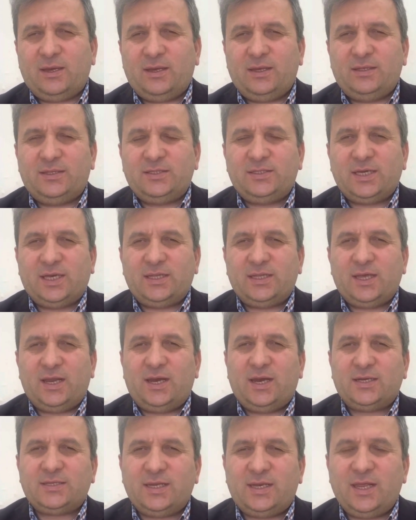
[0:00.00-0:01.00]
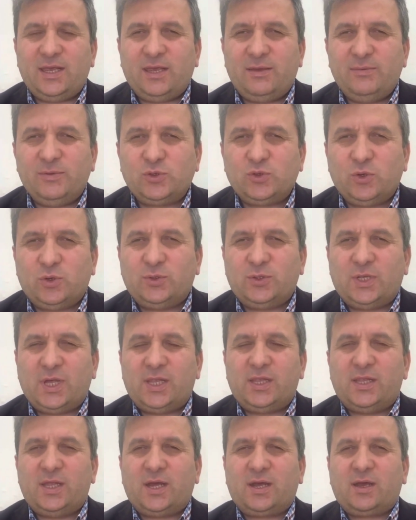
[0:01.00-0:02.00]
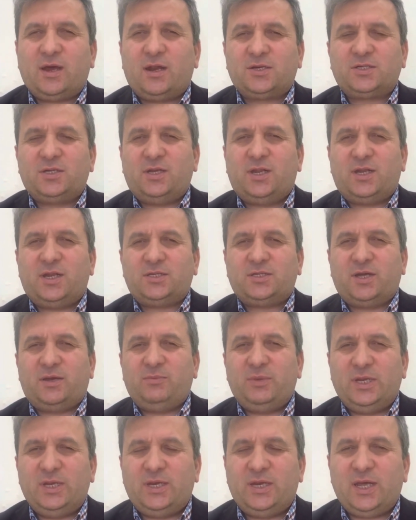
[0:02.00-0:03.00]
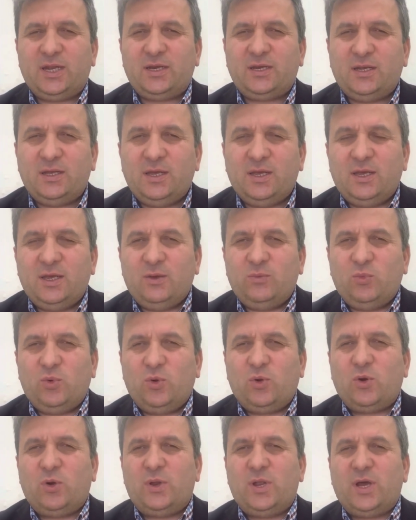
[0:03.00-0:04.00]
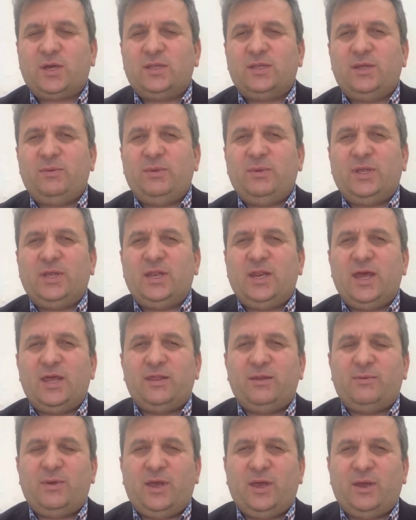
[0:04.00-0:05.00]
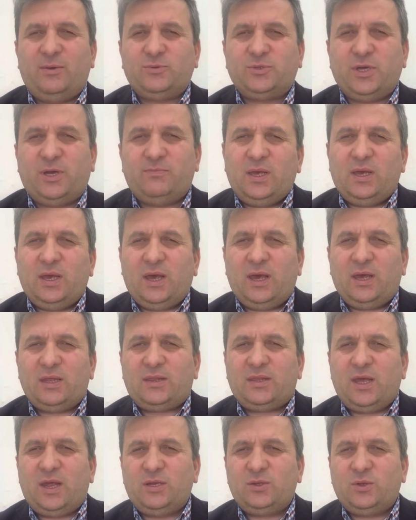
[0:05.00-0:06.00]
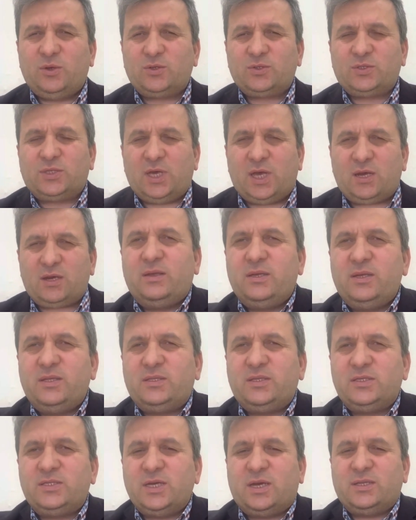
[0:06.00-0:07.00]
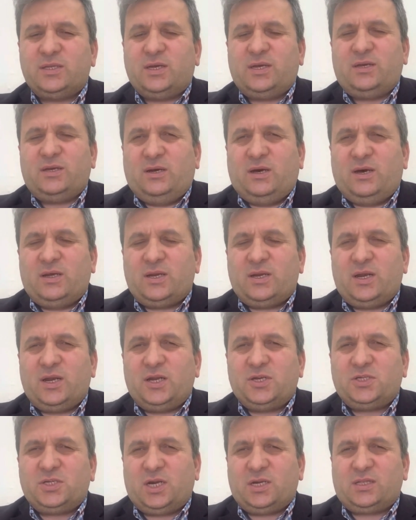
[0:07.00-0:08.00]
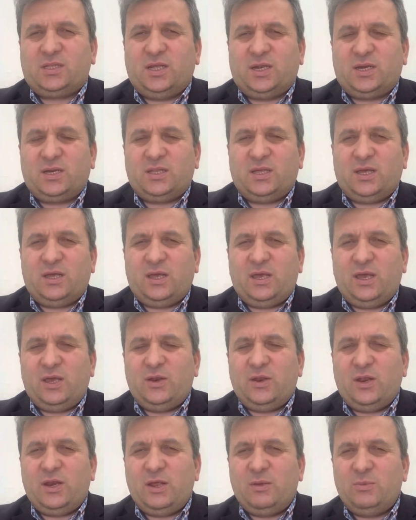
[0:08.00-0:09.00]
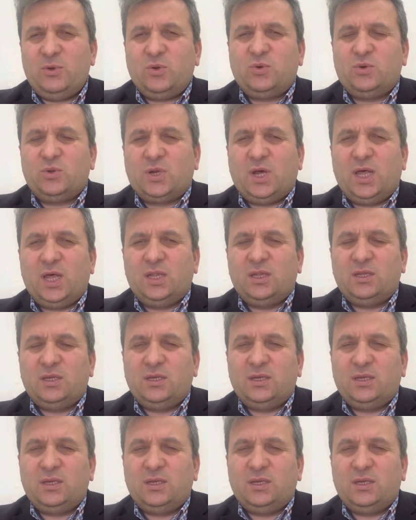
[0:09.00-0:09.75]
İltica derlerse ne gibi sorularla karşılaşabilirler? Bu konu hakkında bilgilendirme yapacağım. Evet değerli dostlar, iltica da aranan şartlarda en önemli kural